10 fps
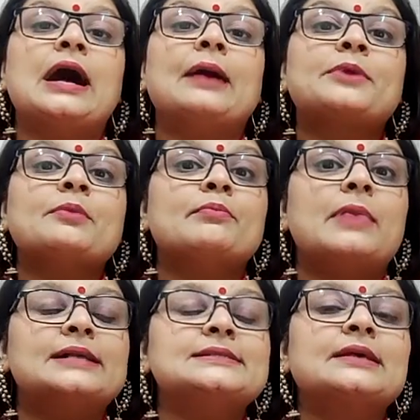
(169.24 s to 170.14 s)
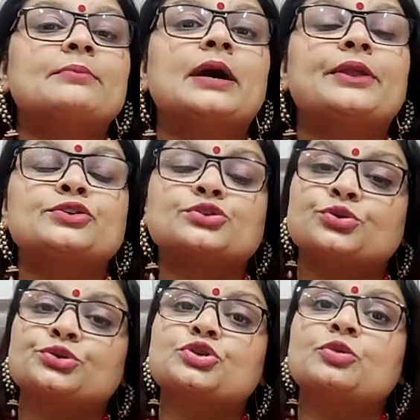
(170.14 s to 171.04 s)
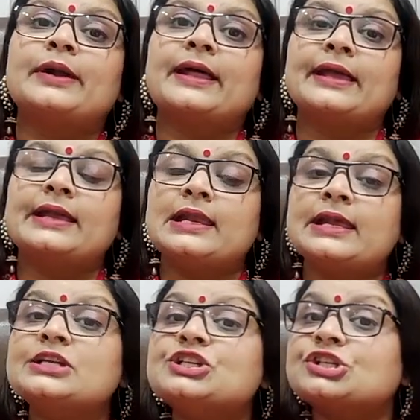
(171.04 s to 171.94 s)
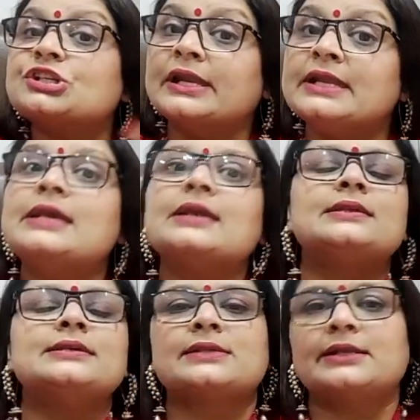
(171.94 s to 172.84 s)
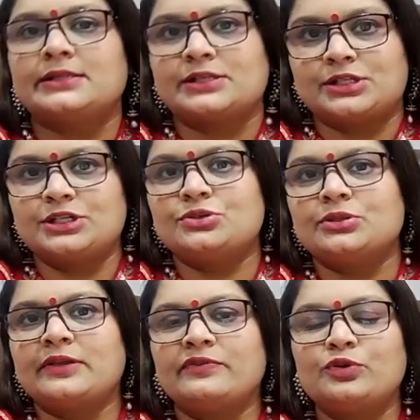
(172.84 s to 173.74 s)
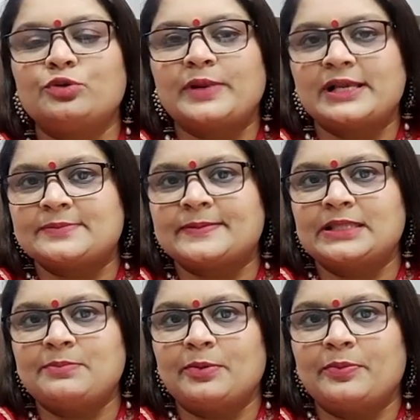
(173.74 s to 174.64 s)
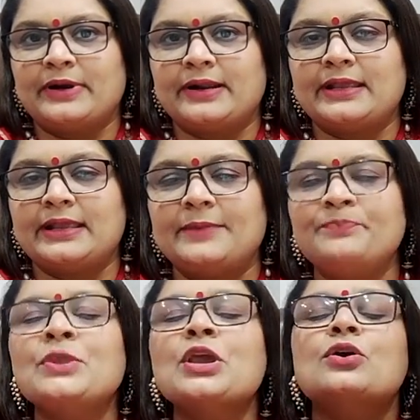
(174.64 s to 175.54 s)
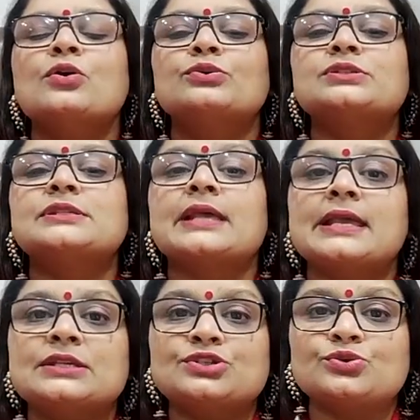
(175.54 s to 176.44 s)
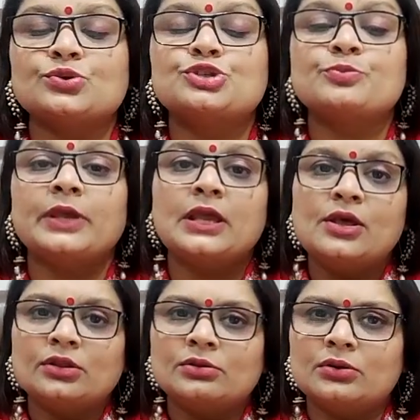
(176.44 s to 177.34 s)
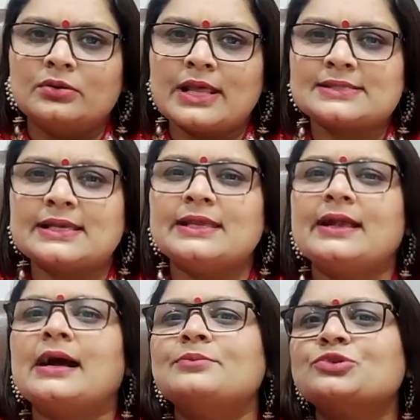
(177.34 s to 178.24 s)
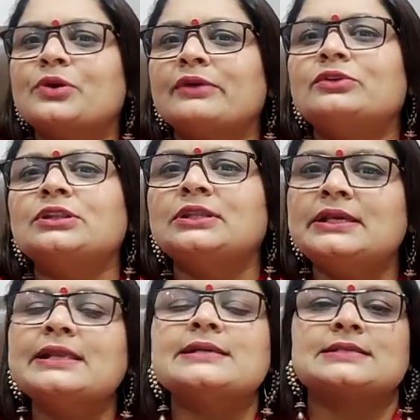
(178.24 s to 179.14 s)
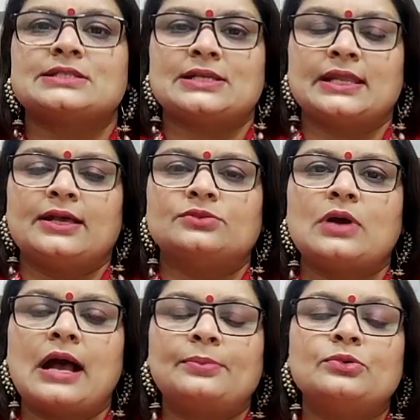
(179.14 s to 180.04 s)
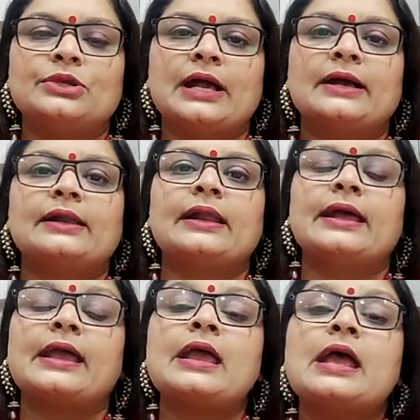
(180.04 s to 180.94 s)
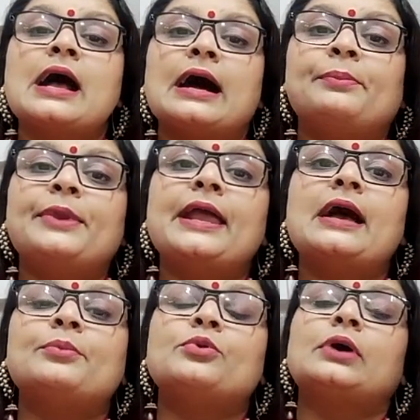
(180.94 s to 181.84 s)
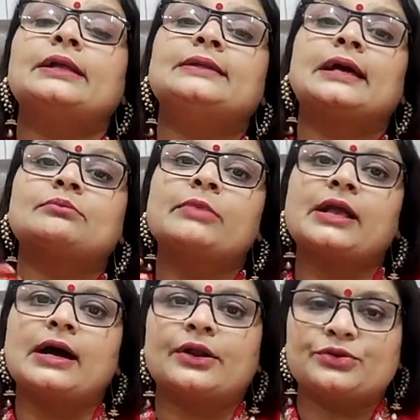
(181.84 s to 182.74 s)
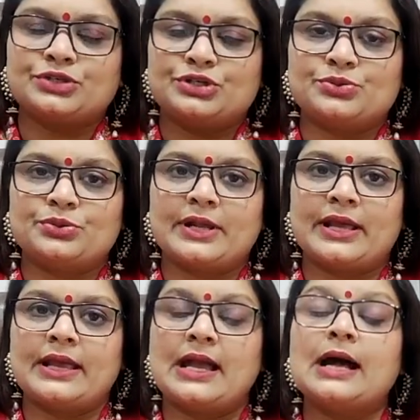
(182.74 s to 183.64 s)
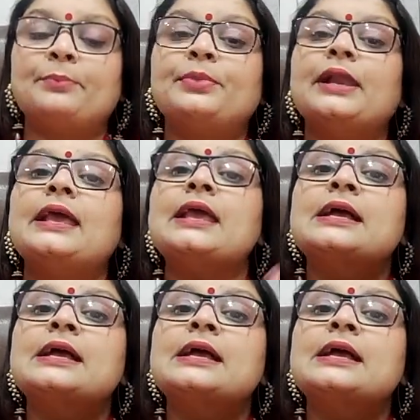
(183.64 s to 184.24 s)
आपके मान सम्मान और सोच को बढ़ाएंगे लेकिन शनि की तीसरी दृष्टि जो देवगुरु बृहस्पति पर पड़ रही है उससे इस सोच में थोड़ा सा ये काम जो है वो धीरे से चलेगा तो आपको क्या करना है अपने आप को आध्यात्मिक कार्यों से जोड़ना है अपने